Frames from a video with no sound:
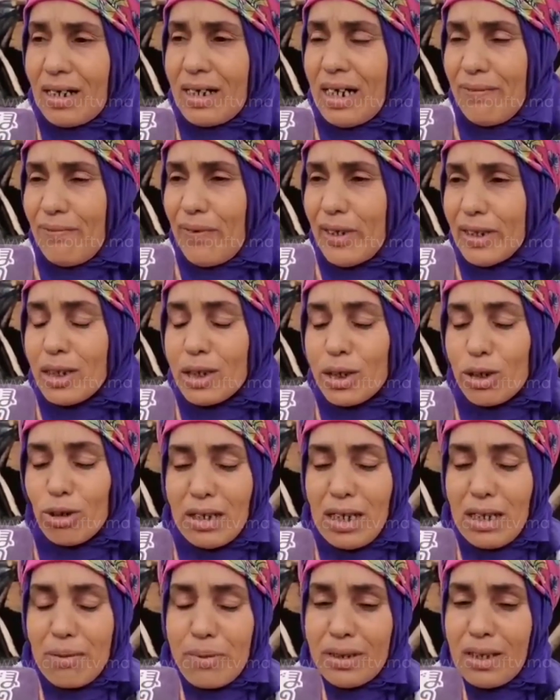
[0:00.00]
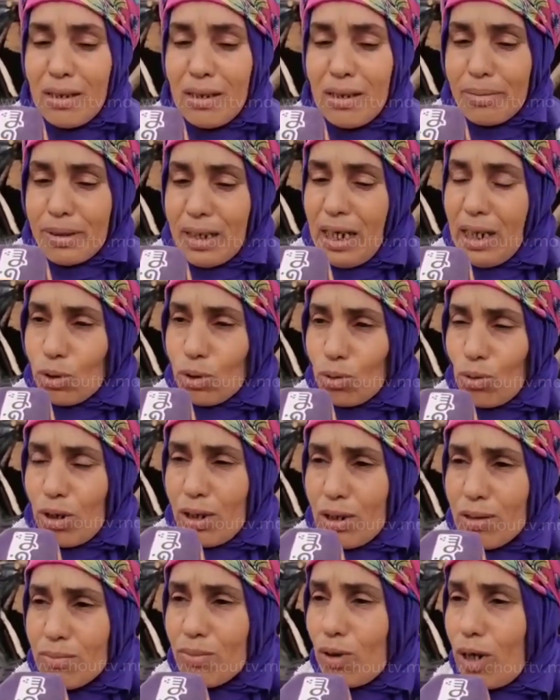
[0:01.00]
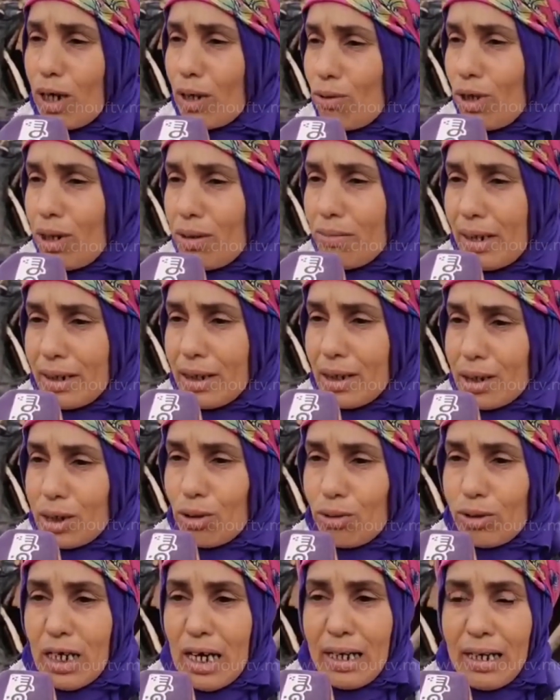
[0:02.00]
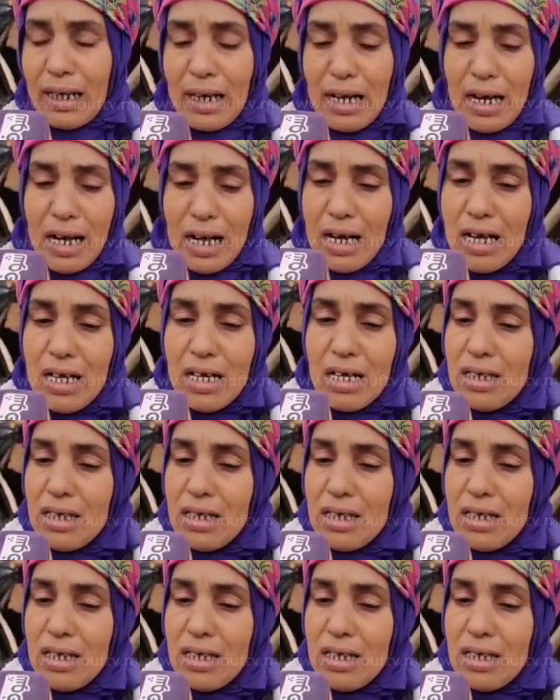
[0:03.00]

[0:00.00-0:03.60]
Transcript: كان في هذيك الزودياك بالضبط عيطوا ليهم وقالوا لهم هذيك الزودياك راه